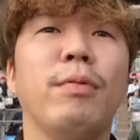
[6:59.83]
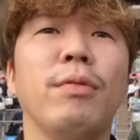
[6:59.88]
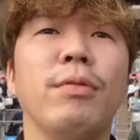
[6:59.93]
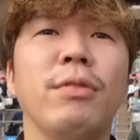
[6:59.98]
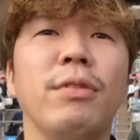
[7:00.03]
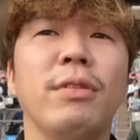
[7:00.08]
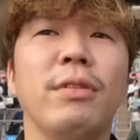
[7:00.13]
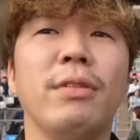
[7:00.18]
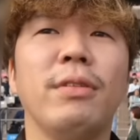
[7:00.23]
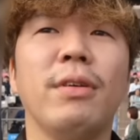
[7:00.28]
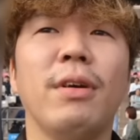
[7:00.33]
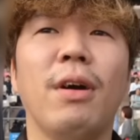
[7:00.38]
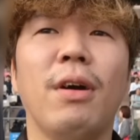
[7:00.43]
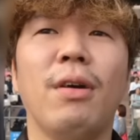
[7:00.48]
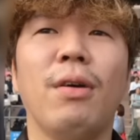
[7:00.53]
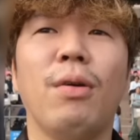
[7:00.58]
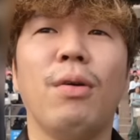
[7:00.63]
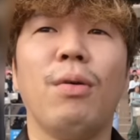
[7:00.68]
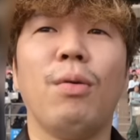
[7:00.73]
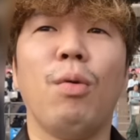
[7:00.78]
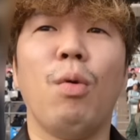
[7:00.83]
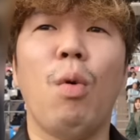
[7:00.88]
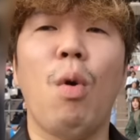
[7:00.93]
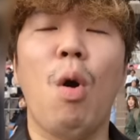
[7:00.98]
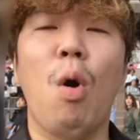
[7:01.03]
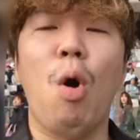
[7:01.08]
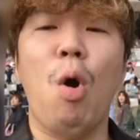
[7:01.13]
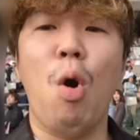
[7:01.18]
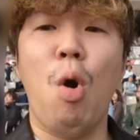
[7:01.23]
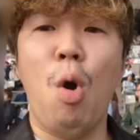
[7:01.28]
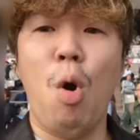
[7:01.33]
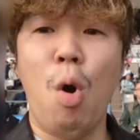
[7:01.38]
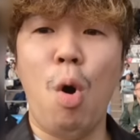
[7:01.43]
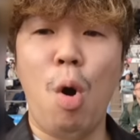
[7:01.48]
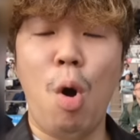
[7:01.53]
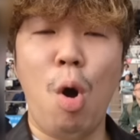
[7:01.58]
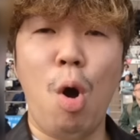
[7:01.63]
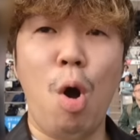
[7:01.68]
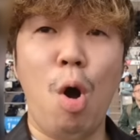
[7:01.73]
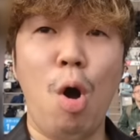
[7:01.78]
うん、お
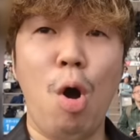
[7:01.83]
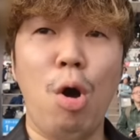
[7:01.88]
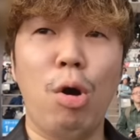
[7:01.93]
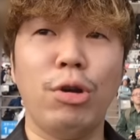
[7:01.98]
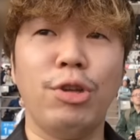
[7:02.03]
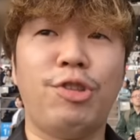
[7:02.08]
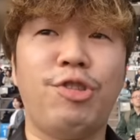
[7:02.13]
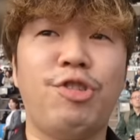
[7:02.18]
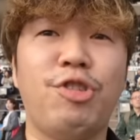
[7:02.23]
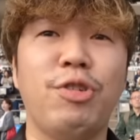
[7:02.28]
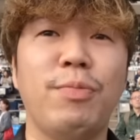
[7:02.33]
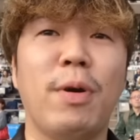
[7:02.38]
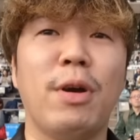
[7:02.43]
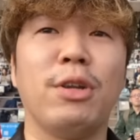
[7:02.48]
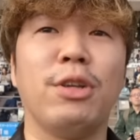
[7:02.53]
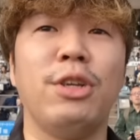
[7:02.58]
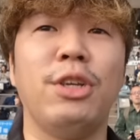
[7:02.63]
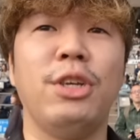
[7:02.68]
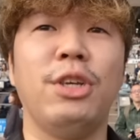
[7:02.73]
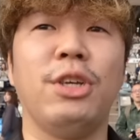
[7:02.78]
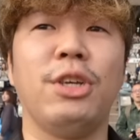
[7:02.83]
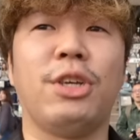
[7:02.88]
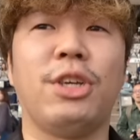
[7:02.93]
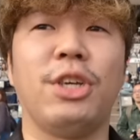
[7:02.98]
お一番人